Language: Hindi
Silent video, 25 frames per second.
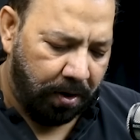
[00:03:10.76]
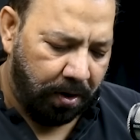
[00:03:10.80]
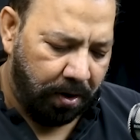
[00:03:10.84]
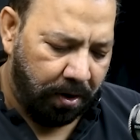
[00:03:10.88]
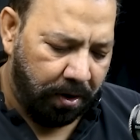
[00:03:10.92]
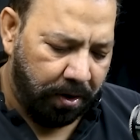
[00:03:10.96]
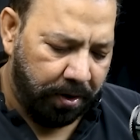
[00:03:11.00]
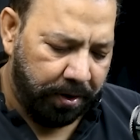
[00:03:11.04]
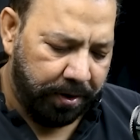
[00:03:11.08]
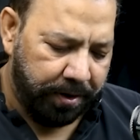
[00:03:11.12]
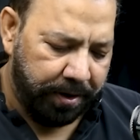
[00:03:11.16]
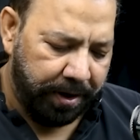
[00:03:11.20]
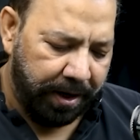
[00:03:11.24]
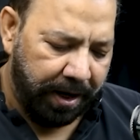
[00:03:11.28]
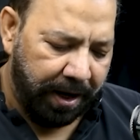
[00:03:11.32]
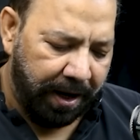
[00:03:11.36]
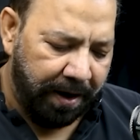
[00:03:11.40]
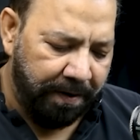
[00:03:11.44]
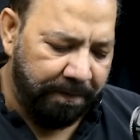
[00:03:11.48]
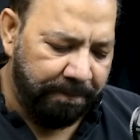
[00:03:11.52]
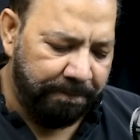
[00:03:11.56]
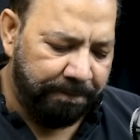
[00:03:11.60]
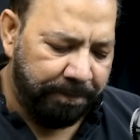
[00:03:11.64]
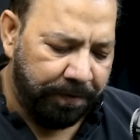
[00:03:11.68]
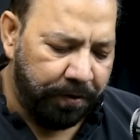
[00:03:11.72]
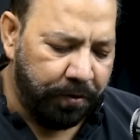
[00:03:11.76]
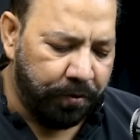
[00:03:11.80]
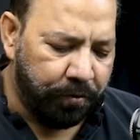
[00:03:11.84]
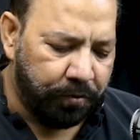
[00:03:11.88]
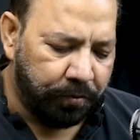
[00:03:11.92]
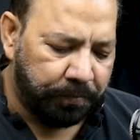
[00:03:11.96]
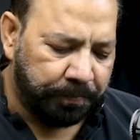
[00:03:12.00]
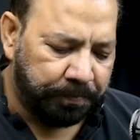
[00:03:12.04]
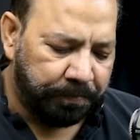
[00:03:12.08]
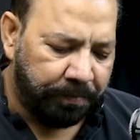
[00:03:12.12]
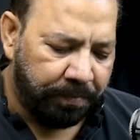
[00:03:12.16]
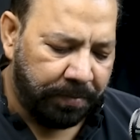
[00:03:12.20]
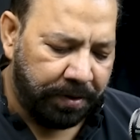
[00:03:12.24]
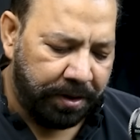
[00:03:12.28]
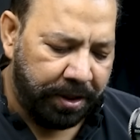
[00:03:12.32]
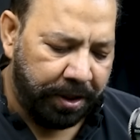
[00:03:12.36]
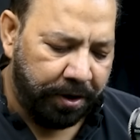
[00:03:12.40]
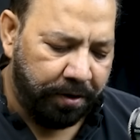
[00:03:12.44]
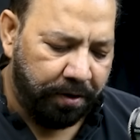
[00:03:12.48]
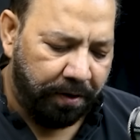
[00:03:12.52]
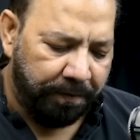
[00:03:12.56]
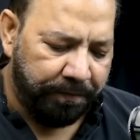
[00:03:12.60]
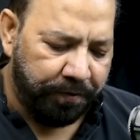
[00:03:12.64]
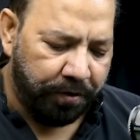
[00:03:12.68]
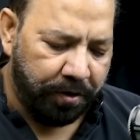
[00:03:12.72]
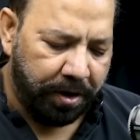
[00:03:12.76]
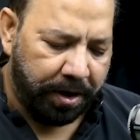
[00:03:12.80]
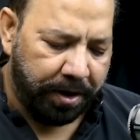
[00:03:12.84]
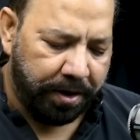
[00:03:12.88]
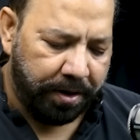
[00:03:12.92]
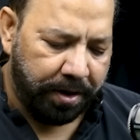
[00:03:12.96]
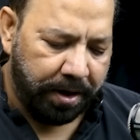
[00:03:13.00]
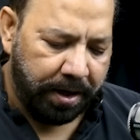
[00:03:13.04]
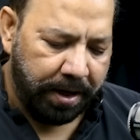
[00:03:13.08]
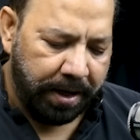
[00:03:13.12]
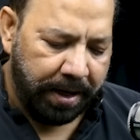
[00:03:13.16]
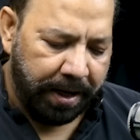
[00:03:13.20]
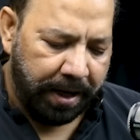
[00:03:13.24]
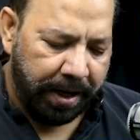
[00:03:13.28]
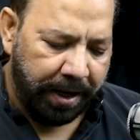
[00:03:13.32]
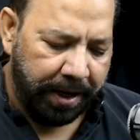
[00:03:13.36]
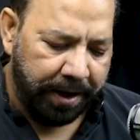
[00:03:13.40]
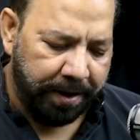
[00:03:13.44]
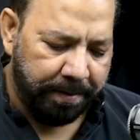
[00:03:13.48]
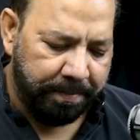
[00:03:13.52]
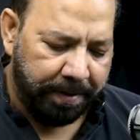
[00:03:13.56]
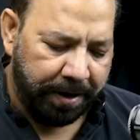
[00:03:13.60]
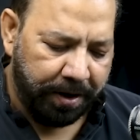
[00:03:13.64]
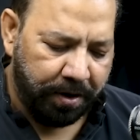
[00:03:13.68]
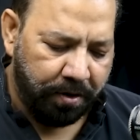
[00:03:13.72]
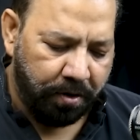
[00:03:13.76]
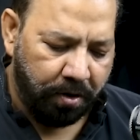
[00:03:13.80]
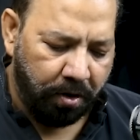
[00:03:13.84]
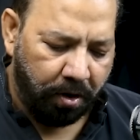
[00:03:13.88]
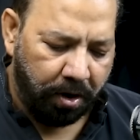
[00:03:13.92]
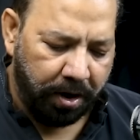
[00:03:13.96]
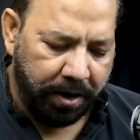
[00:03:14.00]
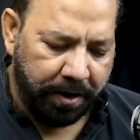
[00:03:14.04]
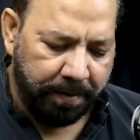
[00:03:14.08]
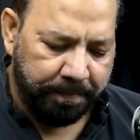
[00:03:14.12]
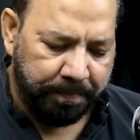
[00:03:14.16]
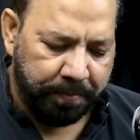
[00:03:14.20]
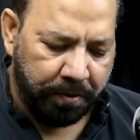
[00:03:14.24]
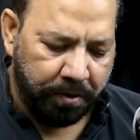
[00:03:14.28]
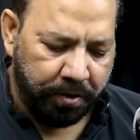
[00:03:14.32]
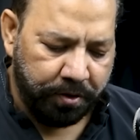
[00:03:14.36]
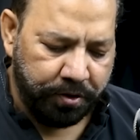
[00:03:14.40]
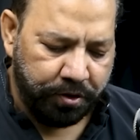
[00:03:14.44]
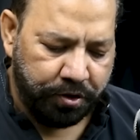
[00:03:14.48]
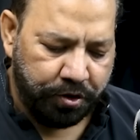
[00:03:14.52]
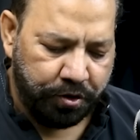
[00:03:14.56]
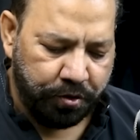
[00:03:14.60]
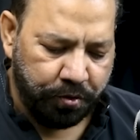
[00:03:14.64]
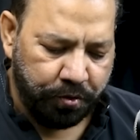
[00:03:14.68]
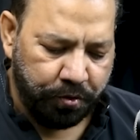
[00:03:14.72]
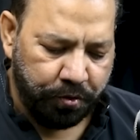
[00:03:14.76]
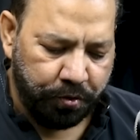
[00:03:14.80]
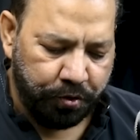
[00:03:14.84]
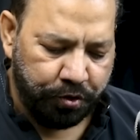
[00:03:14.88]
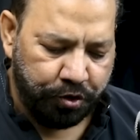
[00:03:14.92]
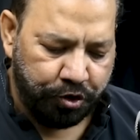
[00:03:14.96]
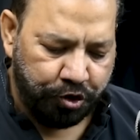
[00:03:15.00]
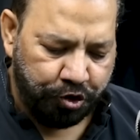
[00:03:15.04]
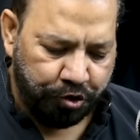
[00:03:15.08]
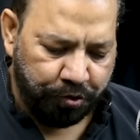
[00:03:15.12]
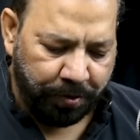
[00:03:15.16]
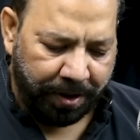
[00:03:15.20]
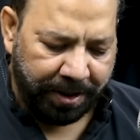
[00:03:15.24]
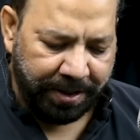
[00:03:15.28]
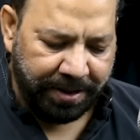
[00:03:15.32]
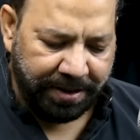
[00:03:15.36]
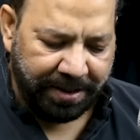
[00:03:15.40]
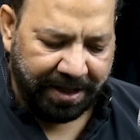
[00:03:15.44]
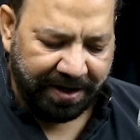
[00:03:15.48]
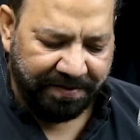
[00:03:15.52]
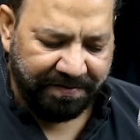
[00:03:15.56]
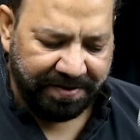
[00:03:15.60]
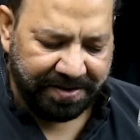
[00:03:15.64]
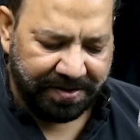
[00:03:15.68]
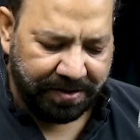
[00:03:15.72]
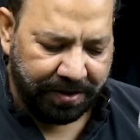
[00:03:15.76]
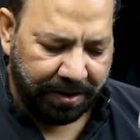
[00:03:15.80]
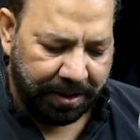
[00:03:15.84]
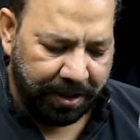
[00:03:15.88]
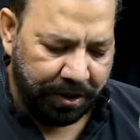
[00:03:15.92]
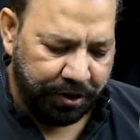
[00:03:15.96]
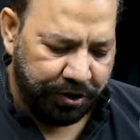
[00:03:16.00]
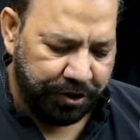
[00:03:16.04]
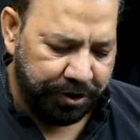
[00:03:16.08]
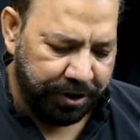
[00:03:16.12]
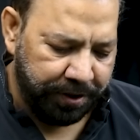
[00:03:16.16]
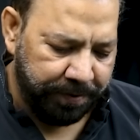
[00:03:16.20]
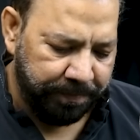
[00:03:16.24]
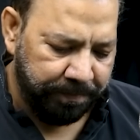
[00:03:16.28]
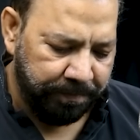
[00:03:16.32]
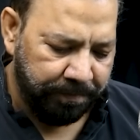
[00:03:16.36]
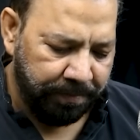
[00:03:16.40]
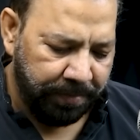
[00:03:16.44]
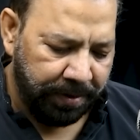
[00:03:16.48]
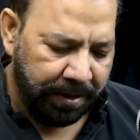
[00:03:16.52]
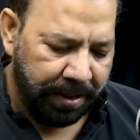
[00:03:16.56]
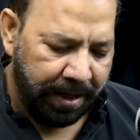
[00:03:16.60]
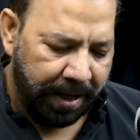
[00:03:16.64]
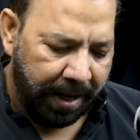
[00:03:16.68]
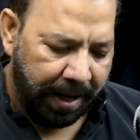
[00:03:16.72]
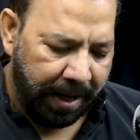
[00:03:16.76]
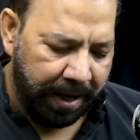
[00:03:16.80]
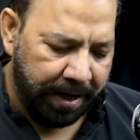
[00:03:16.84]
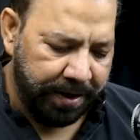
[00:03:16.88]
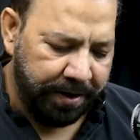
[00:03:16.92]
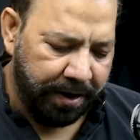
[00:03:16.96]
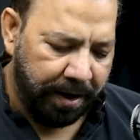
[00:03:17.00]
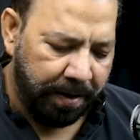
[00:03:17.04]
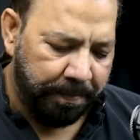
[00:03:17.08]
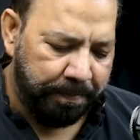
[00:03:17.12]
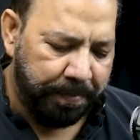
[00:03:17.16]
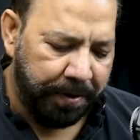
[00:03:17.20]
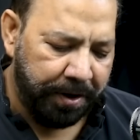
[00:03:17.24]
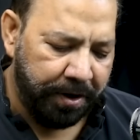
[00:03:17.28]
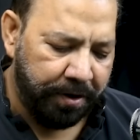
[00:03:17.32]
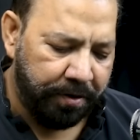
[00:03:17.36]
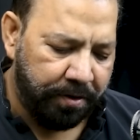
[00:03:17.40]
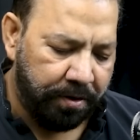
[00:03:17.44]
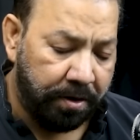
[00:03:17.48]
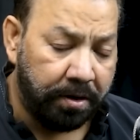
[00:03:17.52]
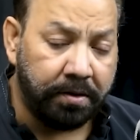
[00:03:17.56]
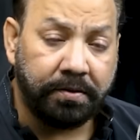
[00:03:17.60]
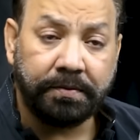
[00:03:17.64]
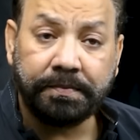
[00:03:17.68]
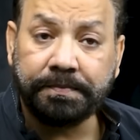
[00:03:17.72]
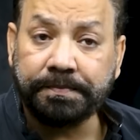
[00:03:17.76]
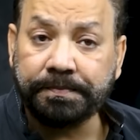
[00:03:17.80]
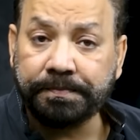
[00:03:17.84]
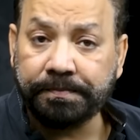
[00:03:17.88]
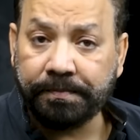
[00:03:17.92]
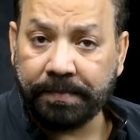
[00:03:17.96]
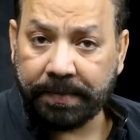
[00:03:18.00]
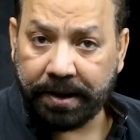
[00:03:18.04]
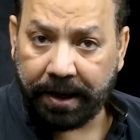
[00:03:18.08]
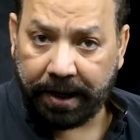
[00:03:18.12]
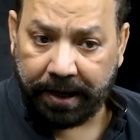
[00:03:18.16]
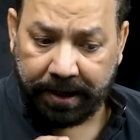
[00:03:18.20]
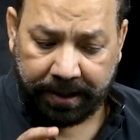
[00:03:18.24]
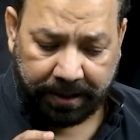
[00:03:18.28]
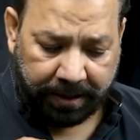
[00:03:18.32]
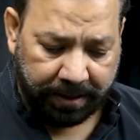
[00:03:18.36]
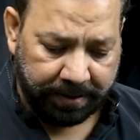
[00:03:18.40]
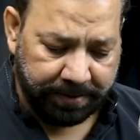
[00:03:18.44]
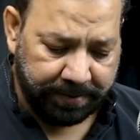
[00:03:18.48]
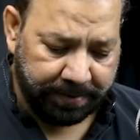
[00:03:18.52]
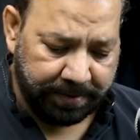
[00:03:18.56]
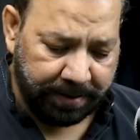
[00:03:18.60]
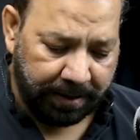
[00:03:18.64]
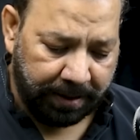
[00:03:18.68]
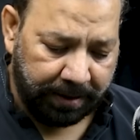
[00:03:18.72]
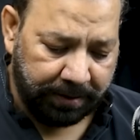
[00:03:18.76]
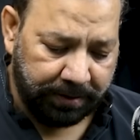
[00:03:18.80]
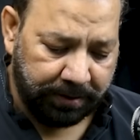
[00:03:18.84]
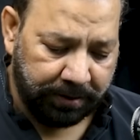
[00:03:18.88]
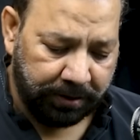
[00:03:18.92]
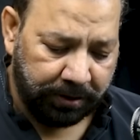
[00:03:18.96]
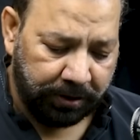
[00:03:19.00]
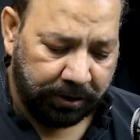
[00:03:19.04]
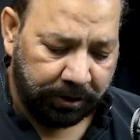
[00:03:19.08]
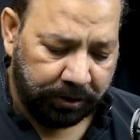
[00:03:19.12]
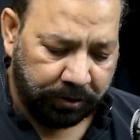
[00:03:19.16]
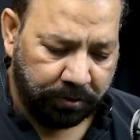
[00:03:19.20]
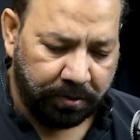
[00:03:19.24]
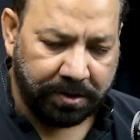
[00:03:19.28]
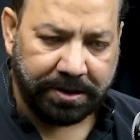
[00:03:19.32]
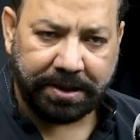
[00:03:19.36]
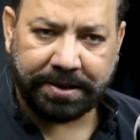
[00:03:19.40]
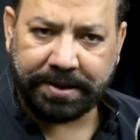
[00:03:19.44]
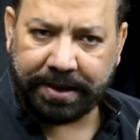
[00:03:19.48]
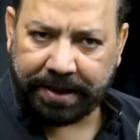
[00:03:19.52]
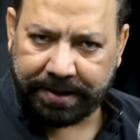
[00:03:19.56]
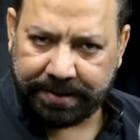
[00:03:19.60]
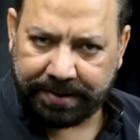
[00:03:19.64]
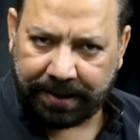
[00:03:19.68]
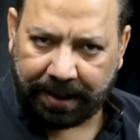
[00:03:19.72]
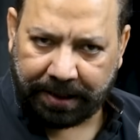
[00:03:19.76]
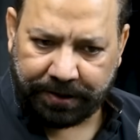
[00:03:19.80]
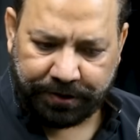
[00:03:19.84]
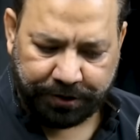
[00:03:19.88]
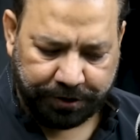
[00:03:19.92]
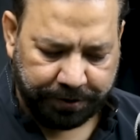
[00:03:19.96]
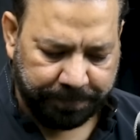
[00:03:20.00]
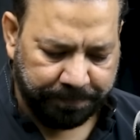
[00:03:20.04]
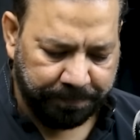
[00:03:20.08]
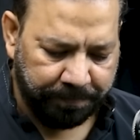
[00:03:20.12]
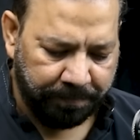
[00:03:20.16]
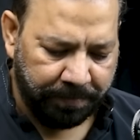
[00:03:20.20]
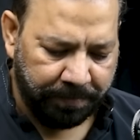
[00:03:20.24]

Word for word: और इन व्यू देयर ऑफ यू आर हेयर बाय कॉल्ड अपॉन टू ज्वाइन द इन्वेस्टिगेशन एंड अपेयर ऑन इक्कीस सात दो हज़ार तेईस आज